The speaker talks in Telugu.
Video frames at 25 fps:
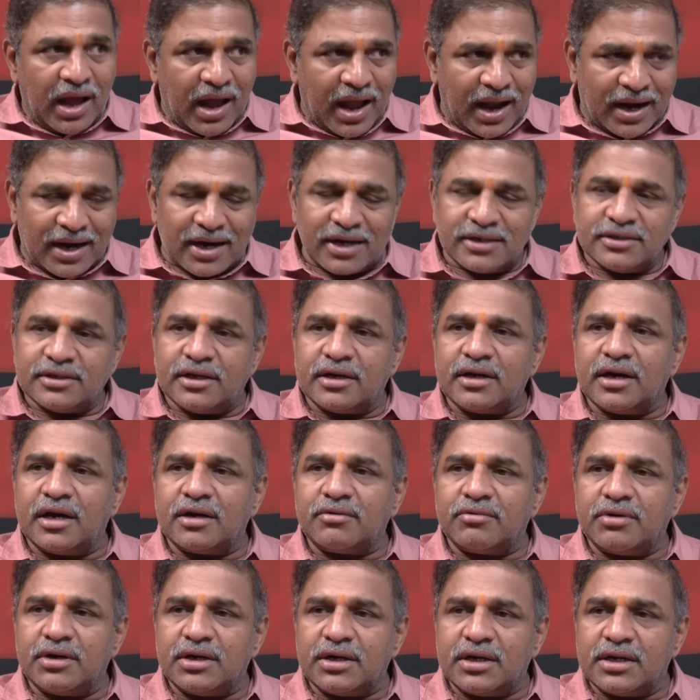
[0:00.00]
అక్కడ
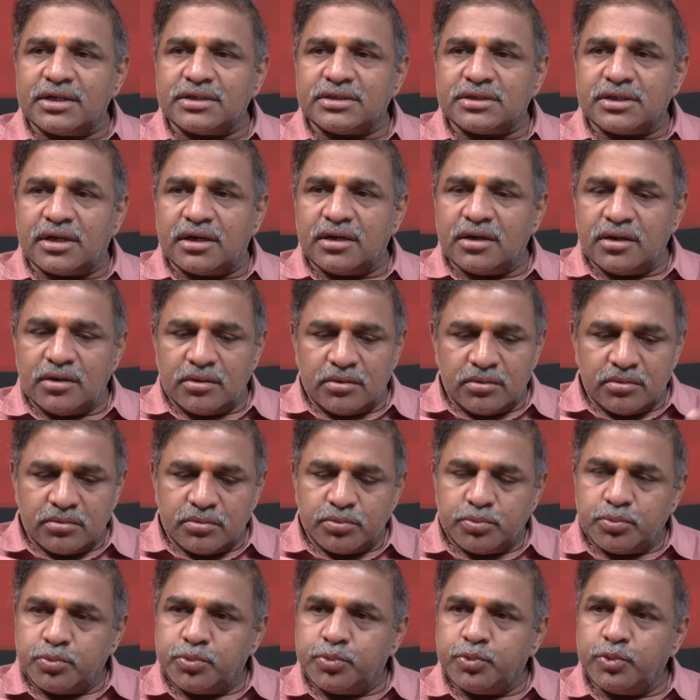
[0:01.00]
జరిగేటువంటి నష్టాన్ని
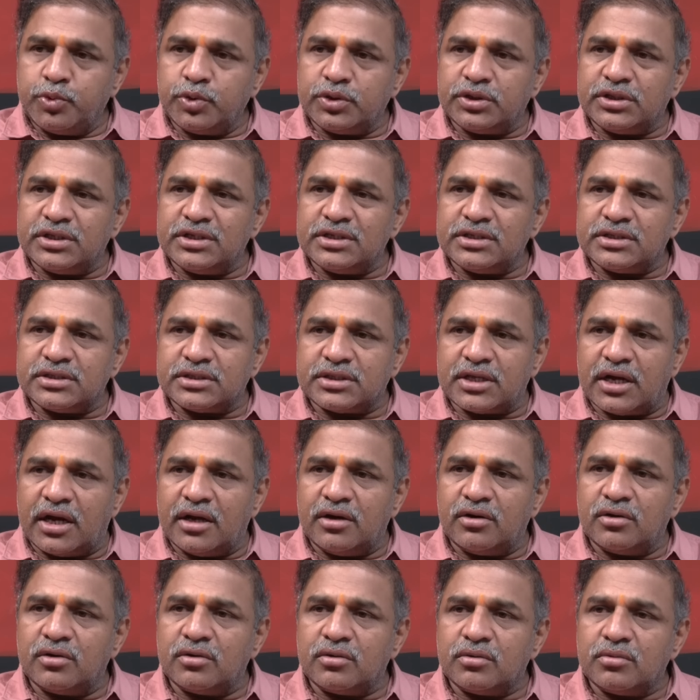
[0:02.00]
పూర్తి
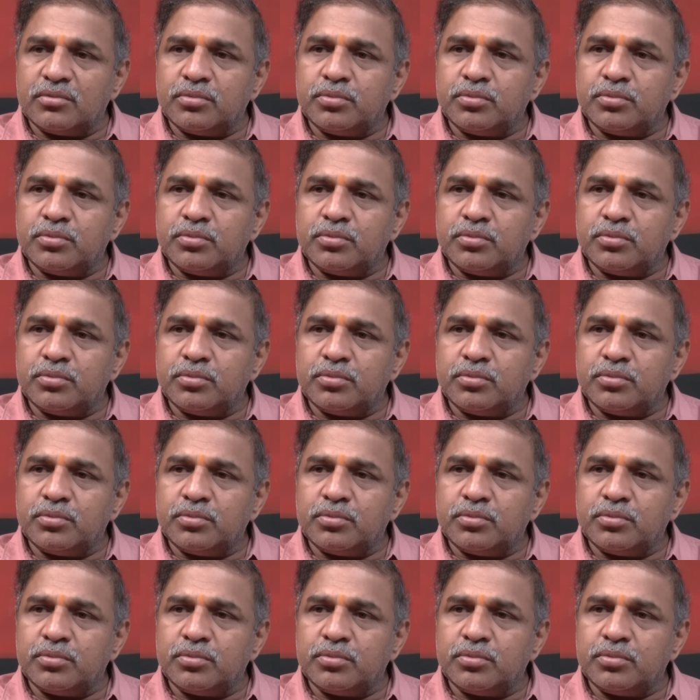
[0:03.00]
స్థాయిలో